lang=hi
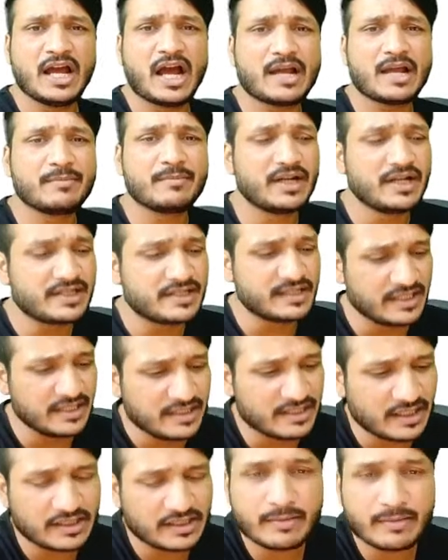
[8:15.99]
हाइब्रिड
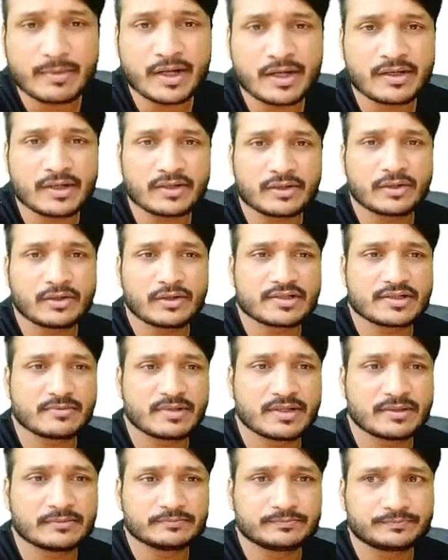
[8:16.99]
सीड्स आते हैं बायोटेक्नोलॉजी
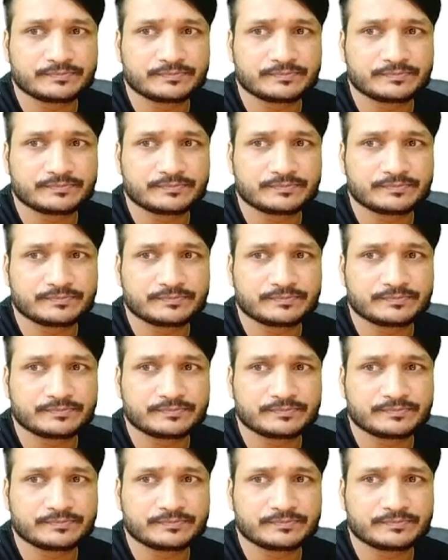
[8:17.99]
में